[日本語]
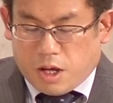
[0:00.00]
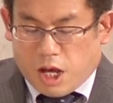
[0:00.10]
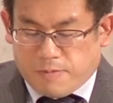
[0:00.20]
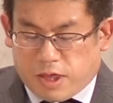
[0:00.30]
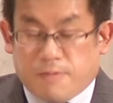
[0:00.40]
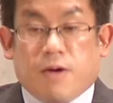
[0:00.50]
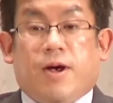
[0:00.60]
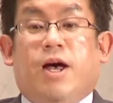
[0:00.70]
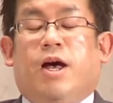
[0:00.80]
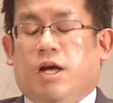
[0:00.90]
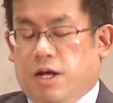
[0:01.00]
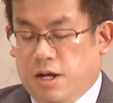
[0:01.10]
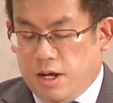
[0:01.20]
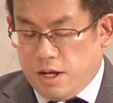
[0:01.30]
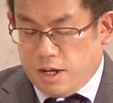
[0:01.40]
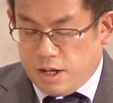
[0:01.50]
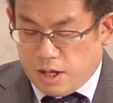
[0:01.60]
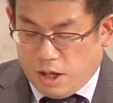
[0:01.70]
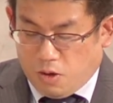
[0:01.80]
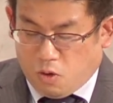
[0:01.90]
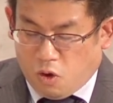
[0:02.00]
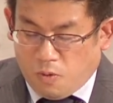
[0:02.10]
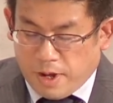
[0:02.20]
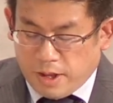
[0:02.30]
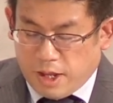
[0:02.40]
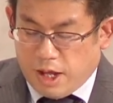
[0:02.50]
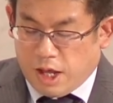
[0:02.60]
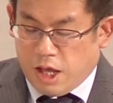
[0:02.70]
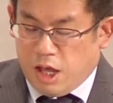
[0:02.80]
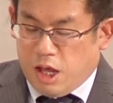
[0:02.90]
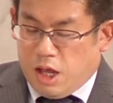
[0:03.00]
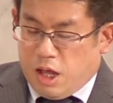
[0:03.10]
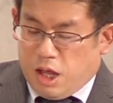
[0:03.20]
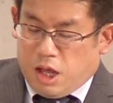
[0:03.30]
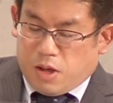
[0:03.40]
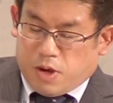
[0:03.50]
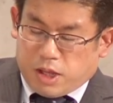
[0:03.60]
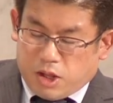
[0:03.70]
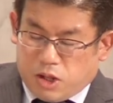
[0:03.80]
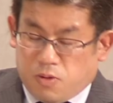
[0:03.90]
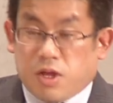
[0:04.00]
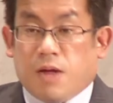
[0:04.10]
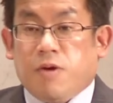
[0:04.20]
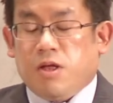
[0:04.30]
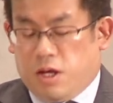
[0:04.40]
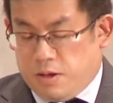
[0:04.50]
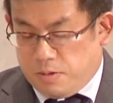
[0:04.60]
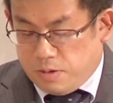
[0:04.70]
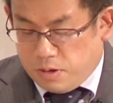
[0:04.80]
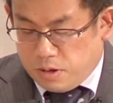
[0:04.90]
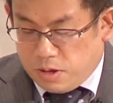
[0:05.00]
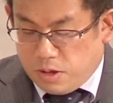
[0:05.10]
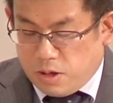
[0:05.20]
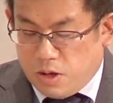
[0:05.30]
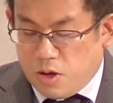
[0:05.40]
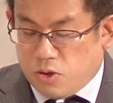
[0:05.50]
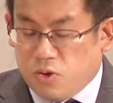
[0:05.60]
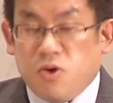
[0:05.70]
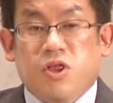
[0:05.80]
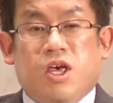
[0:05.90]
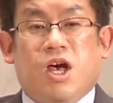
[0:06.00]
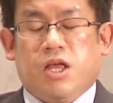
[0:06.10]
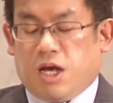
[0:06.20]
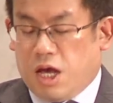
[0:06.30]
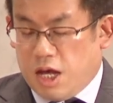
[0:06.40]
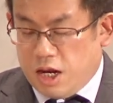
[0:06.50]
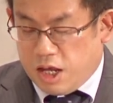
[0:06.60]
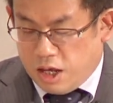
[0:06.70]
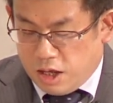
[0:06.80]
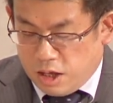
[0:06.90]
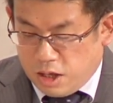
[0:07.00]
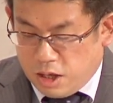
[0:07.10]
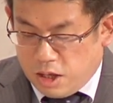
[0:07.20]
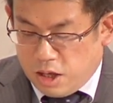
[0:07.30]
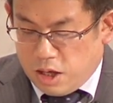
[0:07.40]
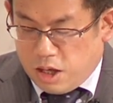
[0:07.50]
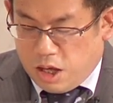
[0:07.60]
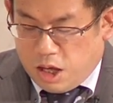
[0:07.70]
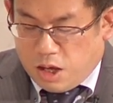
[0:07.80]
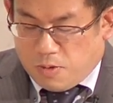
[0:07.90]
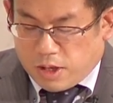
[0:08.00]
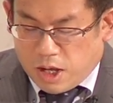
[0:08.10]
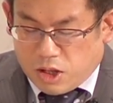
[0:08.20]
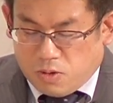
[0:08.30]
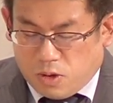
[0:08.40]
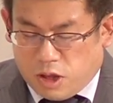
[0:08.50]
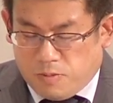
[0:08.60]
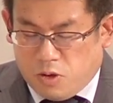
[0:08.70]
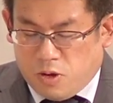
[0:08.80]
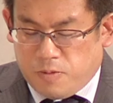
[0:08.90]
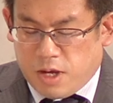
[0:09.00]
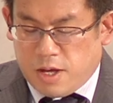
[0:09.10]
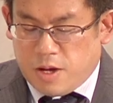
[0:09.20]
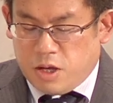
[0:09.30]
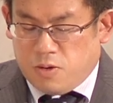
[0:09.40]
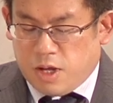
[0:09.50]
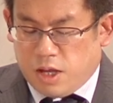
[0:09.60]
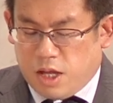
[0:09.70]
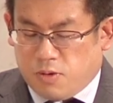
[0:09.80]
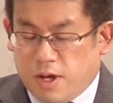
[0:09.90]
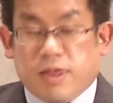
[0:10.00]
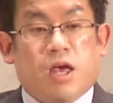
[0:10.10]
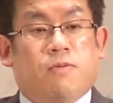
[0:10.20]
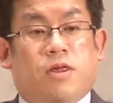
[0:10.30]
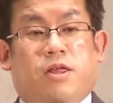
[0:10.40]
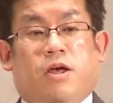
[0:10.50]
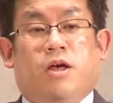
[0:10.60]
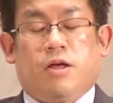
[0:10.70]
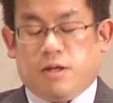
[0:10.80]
神様は傲慢な私のために十字架にかかり、私の罪の身代わりとなってくださいました。